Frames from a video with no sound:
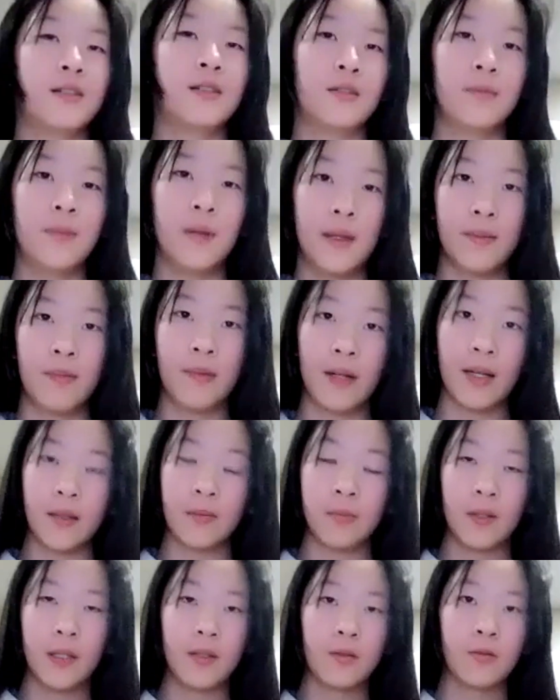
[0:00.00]
得我爸爸
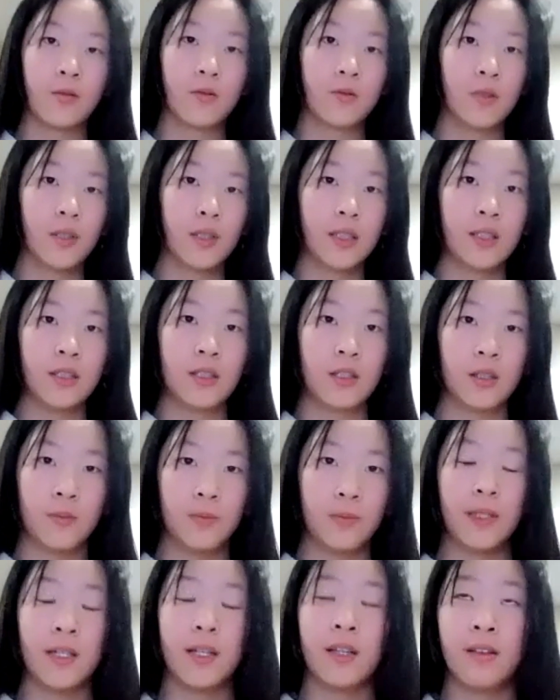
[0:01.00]
还拍过鹳的
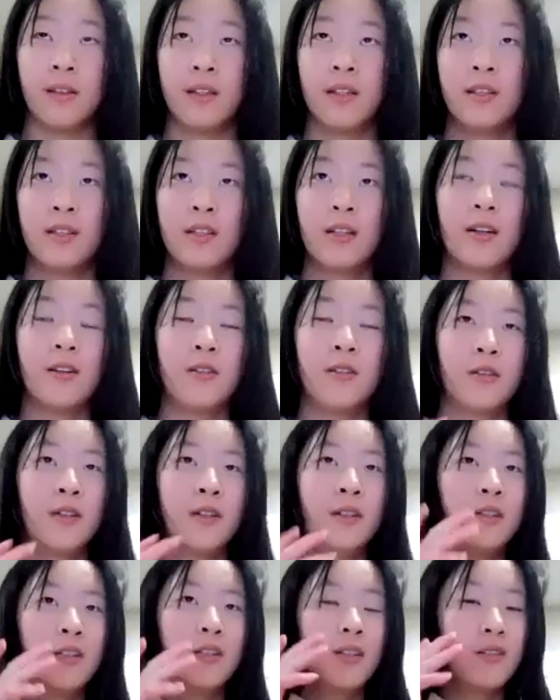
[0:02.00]
照片，然后
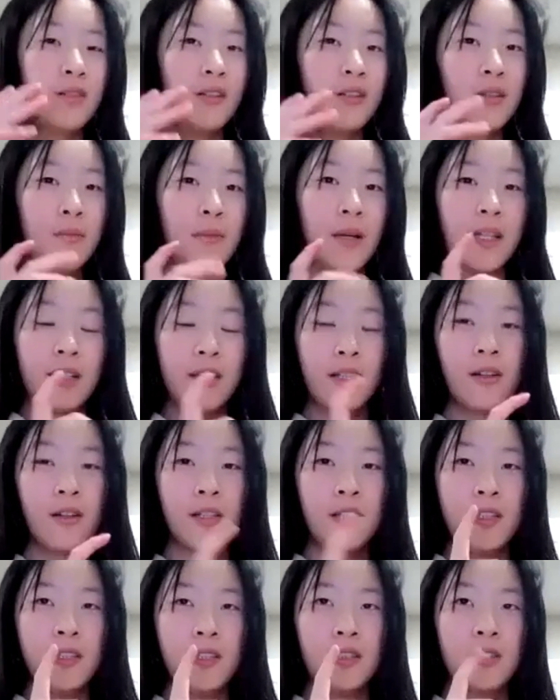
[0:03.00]
呃，立马
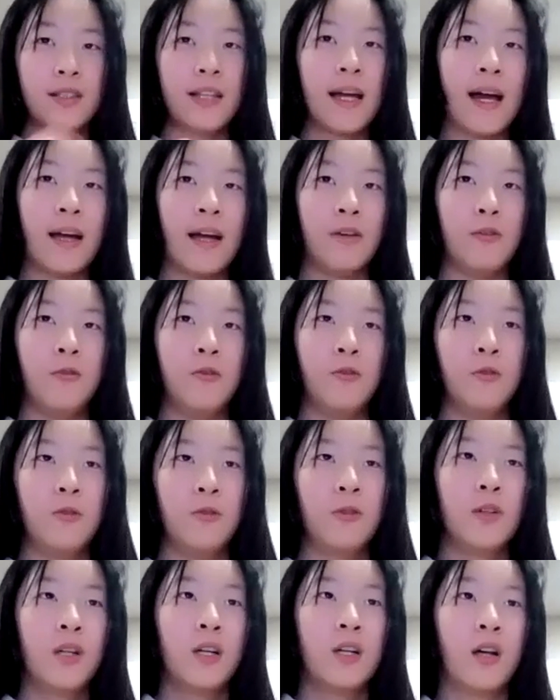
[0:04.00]
叼了一只大
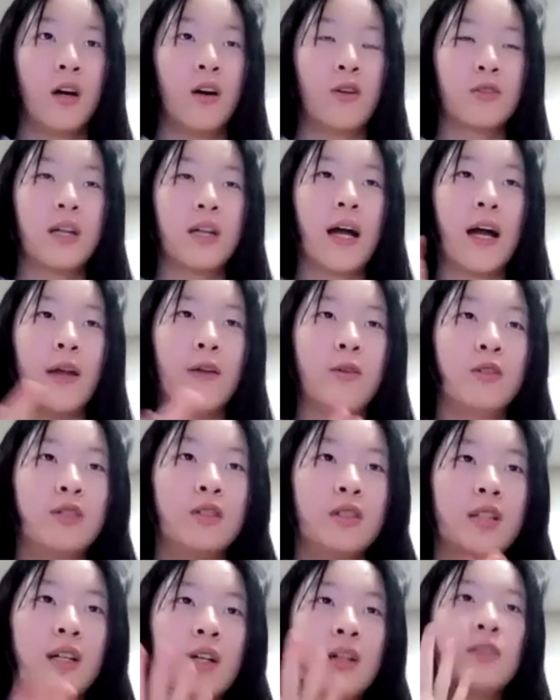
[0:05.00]
鱼，然后大鱼
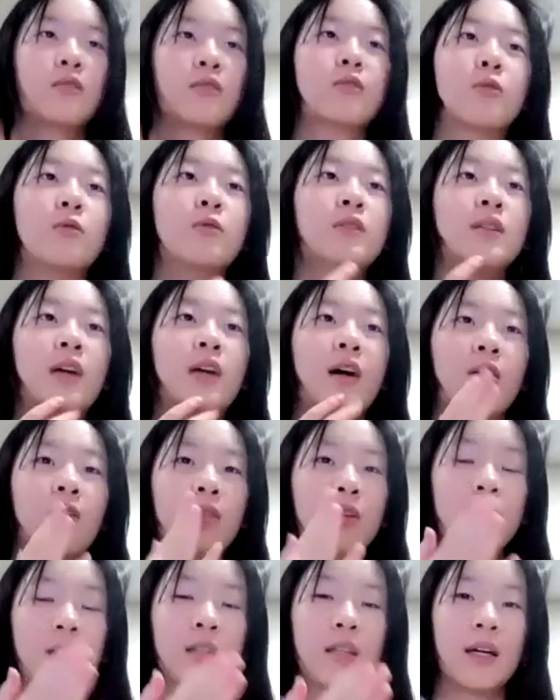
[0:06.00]
直接吞
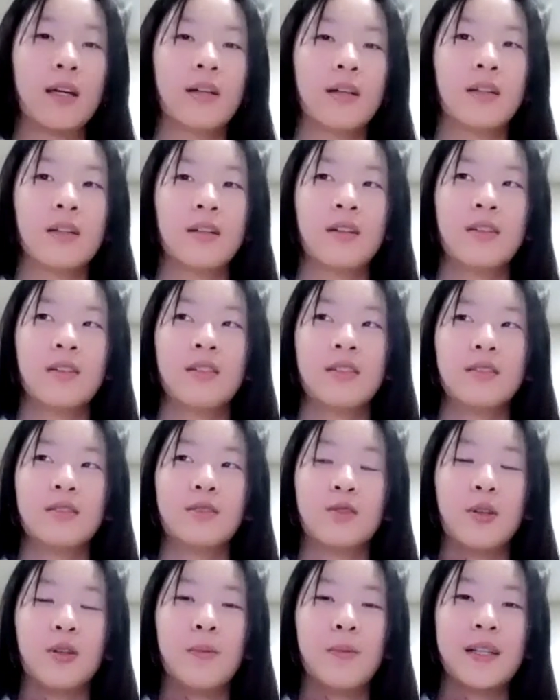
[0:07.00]
到它
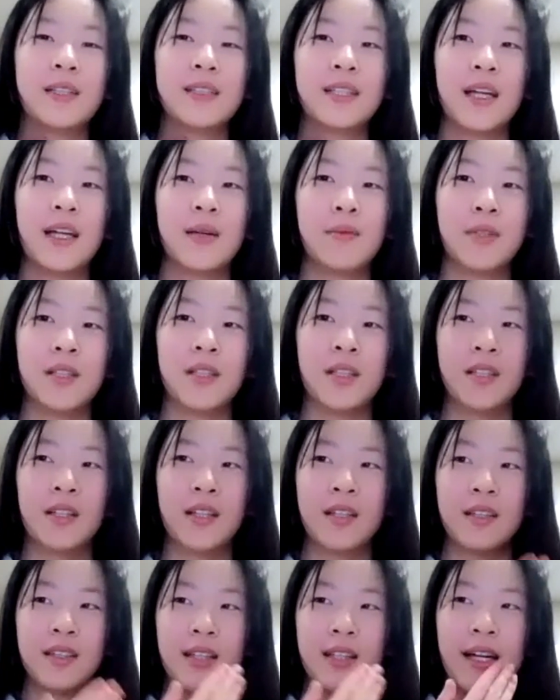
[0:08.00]
嘴巴下面的
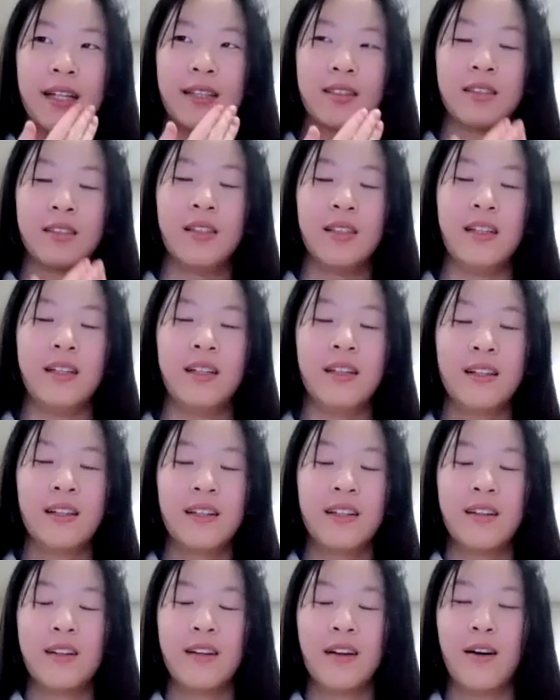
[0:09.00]
那个袋子里，
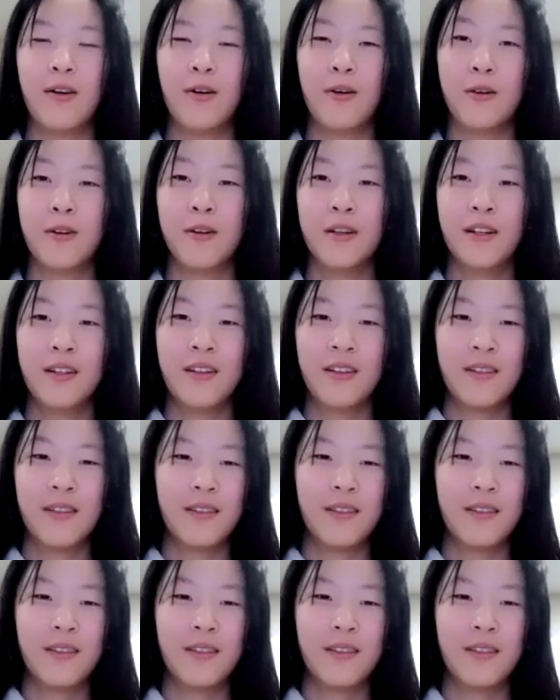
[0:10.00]
然后